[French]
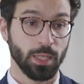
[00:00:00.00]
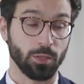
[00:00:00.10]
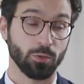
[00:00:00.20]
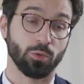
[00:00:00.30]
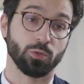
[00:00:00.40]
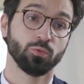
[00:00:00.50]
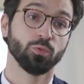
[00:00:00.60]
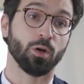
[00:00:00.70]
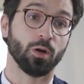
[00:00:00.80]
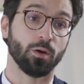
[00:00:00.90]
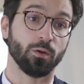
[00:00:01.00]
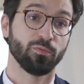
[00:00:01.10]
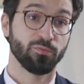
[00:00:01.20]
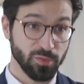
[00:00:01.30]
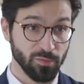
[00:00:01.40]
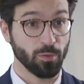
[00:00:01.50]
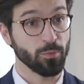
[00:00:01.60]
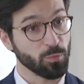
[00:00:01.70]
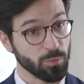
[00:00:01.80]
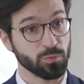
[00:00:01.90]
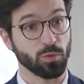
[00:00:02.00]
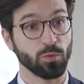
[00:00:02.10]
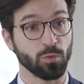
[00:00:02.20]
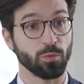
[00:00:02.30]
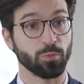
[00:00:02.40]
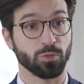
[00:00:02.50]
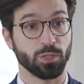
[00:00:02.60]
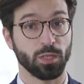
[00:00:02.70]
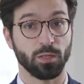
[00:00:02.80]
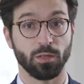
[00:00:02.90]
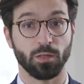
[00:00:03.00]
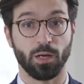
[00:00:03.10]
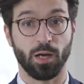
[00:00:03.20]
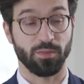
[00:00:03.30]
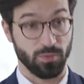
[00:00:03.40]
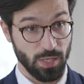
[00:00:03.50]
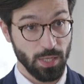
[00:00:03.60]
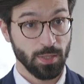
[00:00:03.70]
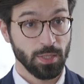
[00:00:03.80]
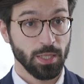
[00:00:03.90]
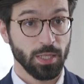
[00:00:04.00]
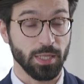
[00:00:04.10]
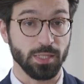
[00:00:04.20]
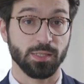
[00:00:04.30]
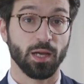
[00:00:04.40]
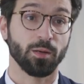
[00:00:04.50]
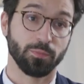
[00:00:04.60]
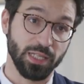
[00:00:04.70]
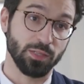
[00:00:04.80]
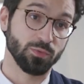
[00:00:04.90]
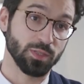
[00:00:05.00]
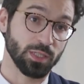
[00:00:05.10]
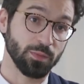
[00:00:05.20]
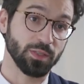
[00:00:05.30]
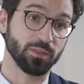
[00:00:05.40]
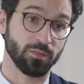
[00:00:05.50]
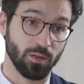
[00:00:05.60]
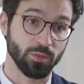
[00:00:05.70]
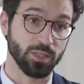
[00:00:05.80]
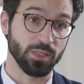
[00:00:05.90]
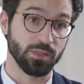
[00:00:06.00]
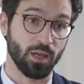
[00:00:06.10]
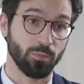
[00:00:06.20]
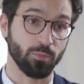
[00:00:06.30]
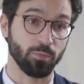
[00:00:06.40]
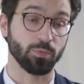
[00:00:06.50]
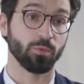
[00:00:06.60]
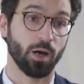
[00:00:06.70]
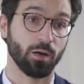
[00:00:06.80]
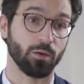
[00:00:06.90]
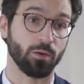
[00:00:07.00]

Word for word: Et donc on a dû euh, se former en même temps que le projet a avancé. Et ça, l'implication des équipes a été vraiment nécessaire pour pouvoir